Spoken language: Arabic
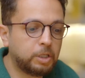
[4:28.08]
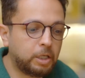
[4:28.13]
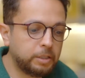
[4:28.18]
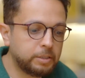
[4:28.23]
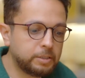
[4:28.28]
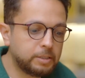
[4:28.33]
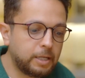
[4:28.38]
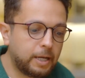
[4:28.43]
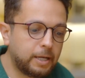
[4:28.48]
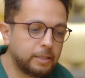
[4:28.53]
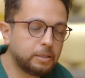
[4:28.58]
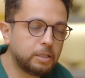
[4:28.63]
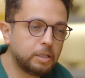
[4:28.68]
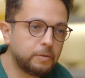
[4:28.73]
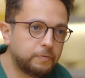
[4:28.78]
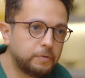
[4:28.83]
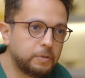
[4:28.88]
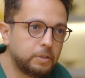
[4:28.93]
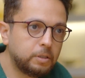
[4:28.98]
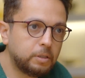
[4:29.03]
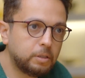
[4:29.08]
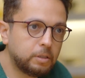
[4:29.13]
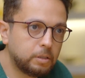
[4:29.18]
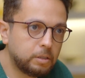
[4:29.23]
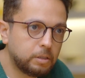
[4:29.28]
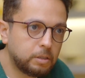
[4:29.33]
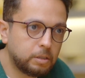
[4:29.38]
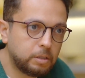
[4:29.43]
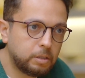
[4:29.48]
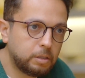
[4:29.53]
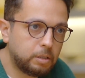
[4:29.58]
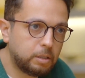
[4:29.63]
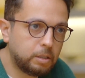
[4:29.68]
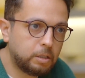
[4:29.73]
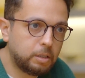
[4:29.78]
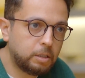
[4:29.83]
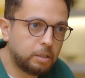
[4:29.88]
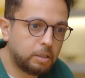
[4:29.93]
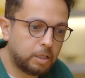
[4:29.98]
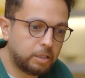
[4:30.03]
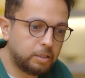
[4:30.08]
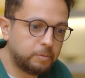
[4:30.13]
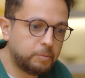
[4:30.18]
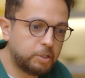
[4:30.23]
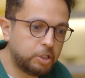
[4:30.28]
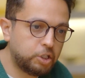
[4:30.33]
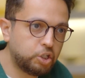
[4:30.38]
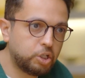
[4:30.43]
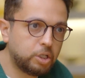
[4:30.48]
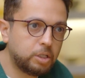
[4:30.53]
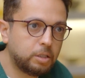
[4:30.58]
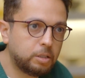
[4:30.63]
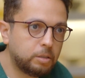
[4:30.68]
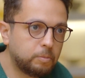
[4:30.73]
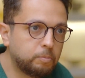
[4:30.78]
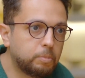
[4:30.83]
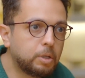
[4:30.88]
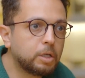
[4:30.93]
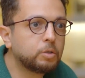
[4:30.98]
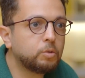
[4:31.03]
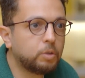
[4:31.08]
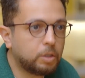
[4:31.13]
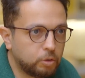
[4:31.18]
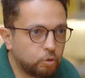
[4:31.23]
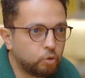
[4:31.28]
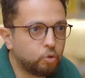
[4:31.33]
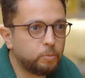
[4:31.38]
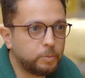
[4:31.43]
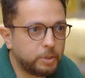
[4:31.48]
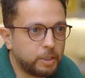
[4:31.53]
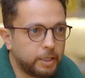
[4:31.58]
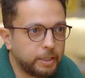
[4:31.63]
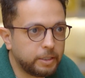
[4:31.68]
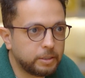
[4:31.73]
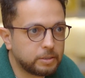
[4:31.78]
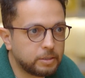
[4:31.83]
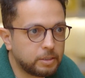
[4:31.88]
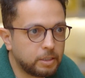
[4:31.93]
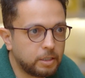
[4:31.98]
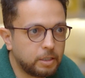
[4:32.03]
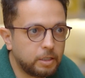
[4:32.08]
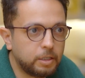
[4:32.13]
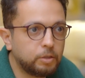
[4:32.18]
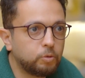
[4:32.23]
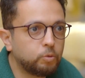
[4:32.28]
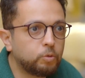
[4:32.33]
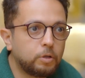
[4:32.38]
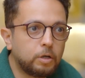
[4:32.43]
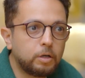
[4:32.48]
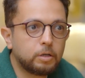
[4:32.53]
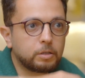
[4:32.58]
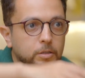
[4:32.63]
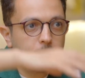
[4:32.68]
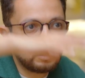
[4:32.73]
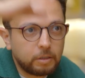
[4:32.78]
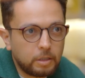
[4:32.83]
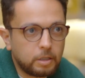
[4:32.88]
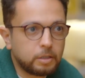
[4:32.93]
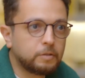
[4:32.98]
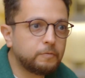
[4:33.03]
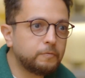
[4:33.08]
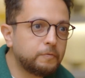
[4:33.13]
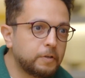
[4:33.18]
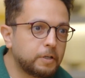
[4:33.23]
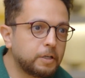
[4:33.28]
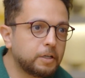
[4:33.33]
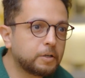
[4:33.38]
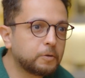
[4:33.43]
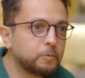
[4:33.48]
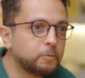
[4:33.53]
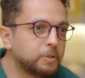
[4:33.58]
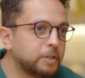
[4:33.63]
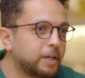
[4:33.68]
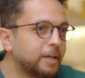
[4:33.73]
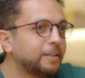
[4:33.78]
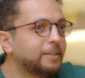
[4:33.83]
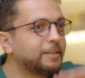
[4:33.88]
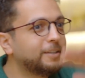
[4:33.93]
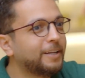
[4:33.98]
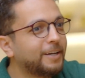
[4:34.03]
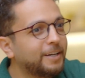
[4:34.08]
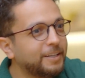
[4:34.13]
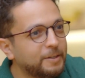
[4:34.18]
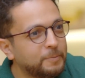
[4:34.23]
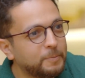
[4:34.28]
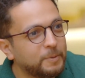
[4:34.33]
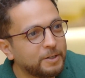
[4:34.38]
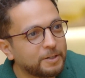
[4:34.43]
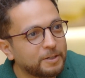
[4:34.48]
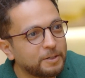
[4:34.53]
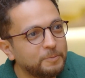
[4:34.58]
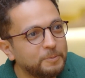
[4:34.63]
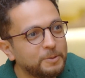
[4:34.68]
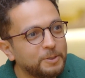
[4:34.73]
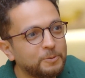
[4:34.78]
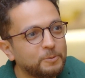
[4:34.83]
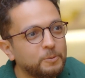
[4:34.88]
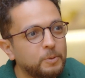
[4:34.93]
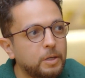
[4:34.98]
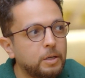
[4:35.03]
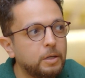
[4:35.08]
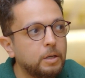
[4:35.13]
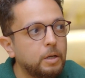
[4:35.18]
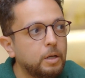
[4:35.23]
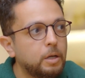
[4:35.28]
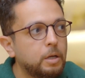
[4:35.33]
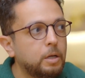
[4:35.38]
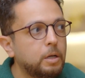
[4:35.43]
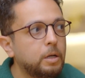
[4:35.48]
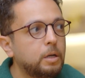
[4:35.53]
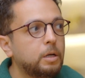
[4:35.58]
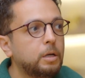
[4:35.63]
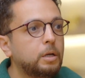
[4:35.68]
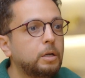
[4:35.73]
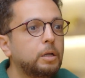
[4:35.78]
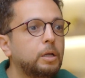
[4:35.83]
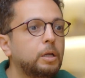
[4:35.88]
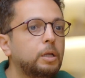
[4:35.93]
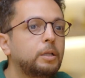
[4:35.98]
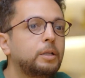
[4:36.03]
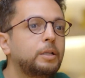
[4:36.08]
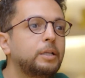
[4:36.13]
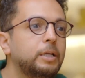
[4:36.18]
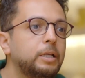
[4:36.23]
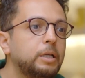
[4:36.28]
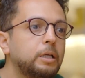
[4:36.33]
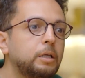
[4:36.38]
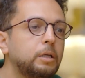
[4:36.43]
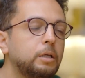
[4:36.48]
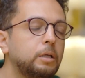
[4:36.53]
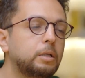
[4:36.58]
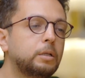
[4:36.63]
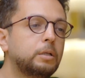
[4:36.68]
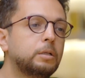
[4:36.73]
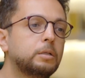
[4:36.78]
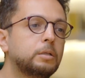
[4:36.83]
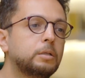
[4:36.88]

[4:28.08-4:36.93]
لاحظنا حتى في الانيميشن برضه عندهم الهاجس ده انه الارض هتنفجر ونهايه العالم قربت و... ليه